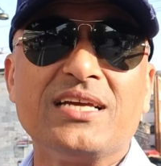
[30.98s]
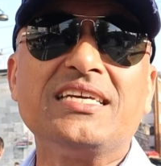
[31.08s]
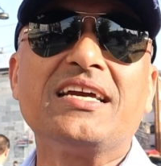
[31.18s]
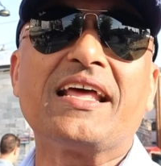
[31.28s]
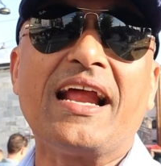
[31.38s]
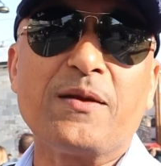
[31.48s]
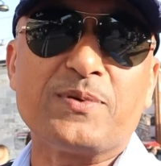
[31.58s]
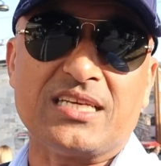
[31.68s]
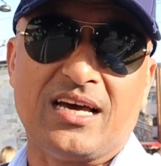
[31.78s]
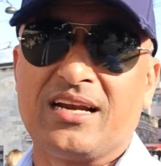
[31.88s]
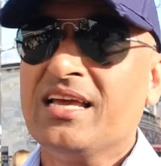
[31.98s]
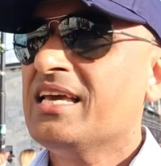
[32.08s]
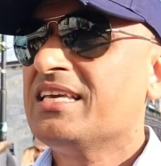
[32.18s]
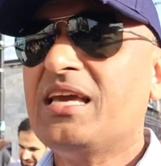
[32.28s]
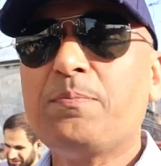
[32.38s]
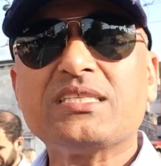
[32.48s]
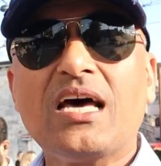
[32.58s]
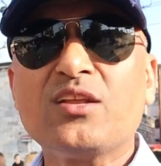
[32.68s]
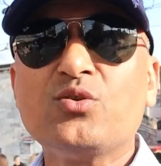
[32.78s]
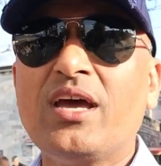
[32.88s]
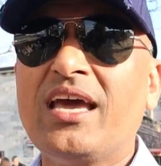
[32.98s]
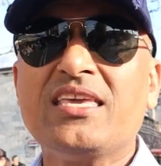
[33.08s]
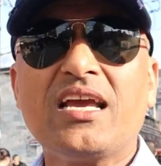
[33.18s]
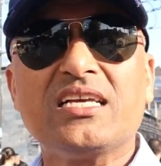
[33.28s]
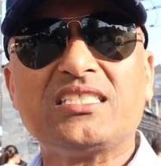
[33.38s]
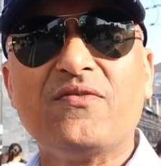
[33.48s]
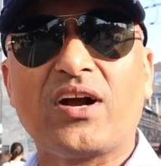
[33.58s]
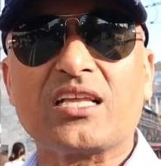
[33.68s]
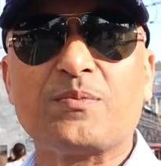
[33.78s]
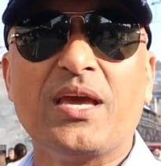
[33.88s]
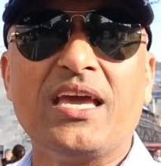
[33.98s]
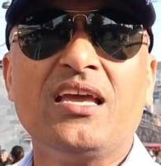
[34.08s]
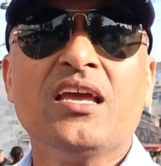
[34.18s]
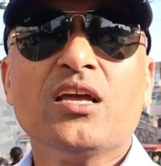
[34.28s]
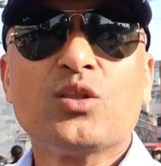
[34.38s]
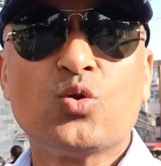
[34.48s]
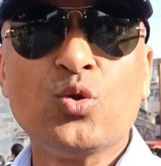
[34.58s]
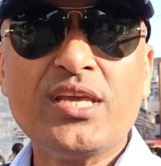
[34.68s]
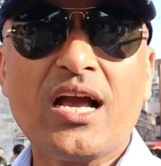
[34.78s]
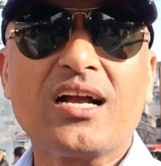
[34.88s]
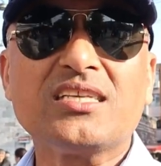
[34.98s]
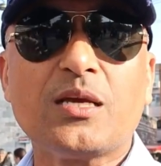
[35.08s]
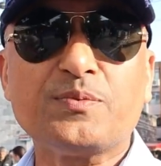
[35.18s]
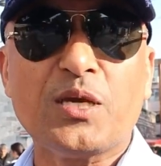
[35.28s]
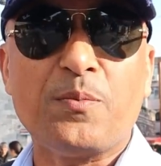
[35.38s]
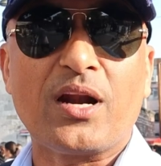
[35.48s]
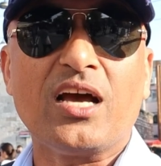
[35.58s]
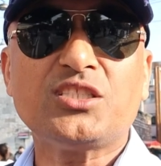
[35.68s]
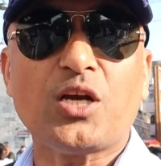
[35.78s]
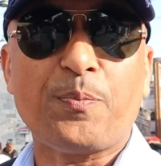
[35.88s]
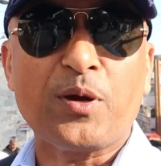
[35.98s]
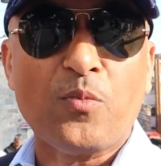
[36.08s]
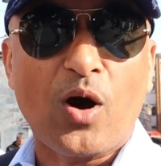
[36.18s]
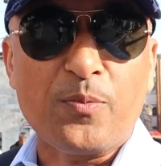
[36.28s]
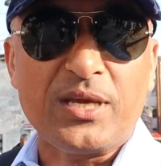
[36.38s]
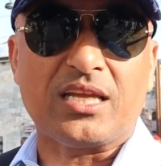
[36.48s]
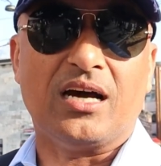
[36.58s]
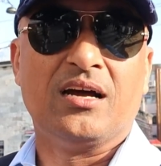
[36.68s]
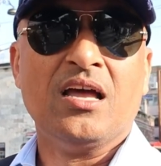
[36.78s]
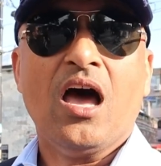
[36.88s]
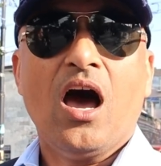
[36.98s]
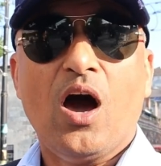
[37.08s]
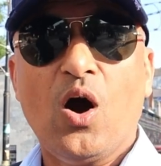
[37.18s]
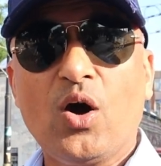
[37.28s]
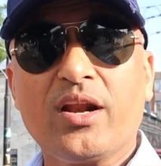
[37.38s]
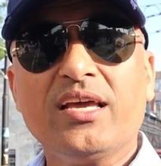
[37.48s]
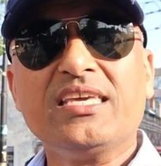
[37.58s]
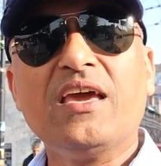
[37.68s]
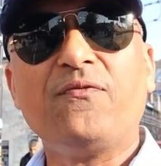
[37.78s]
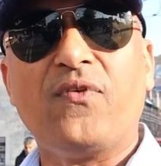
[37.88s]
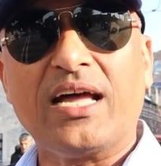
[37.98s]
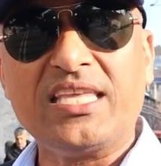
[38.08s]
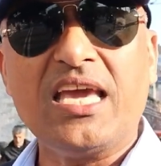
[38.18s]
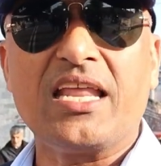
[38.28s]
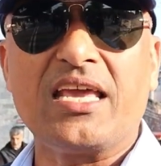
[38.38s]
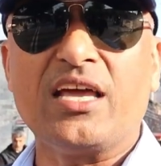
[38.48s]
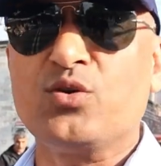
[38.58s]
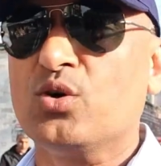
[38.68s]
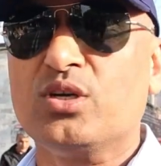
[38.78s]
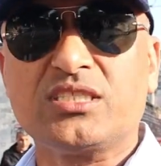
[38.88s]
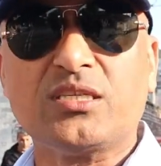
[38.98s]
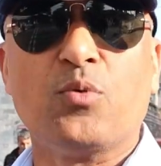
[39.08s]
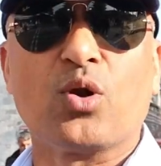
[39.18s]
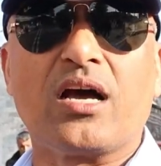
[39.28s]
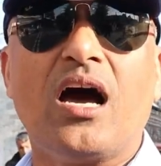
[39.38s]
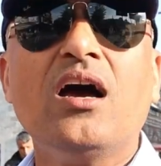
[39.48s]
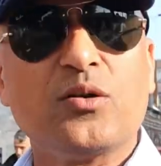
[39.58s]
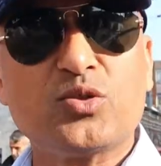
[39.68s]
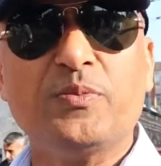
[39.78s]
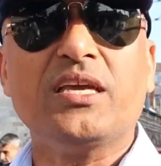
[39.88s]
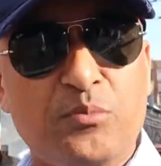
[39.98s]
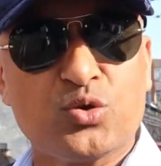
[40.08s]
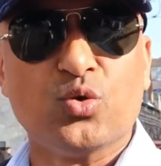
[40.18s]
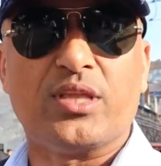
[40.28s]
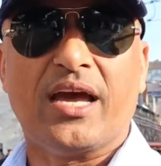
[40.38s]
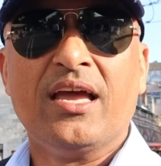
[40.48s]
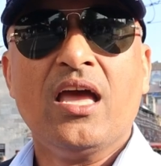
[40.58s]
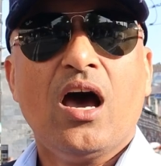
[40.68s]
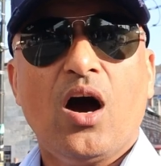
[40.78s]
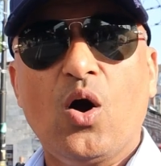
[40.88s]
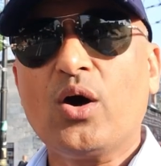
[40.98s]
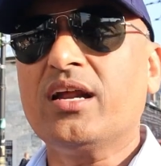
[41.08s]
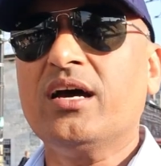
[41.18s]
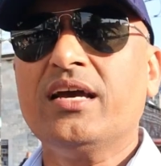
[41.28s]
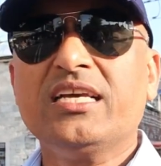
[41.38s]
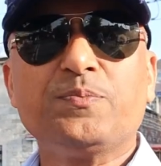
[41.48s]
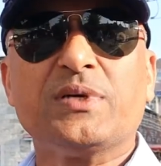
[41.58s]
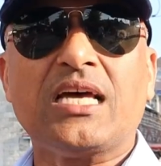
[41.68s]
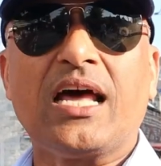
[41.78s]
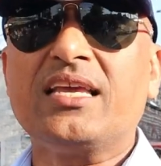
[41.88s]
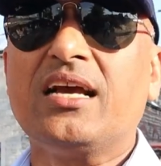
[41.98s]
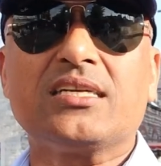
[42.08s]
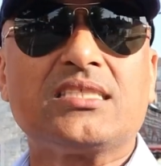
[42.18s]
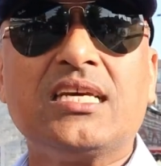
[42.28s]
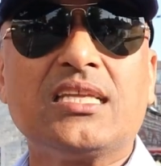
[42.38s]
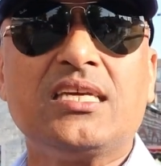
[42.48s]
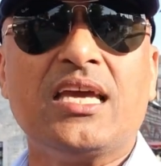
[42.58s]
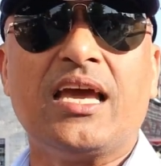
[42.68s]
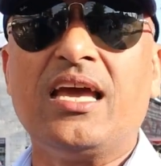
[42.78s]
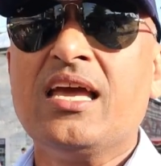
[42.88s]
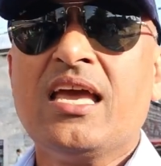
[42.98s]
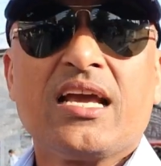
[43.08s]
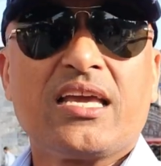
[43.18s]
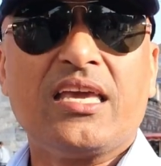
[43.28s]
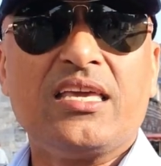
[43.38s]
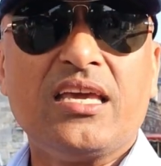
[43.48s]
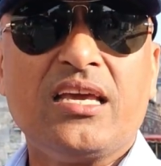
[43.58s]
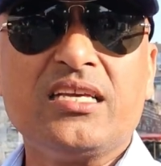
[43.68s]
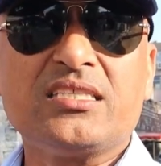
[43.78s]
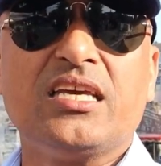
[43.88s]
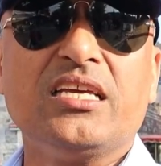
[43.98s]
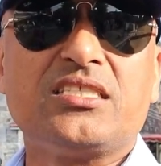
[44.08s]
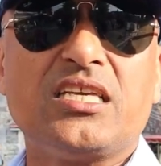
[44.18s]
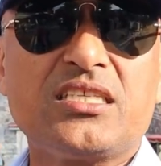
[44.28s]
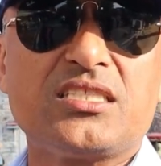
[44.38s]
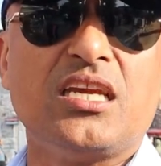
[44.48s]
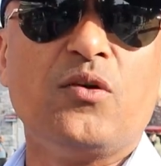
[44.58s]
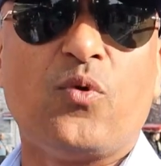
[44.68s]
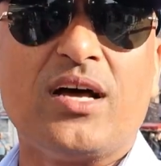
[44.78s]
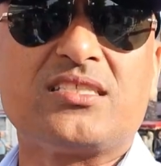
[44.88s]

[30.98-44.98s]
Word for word: है जी ग्रैंड बाज़ार ये बाज़ार जो है ये किसी वक्त में दुनिया का सबसे बड़ा शॉपिंग मॉल भी था और ये फाती एरिया जो इस्तंबुल का उसमें मौजूद है और इस बाज़ार की खासियत ये है कि ये इसकी 61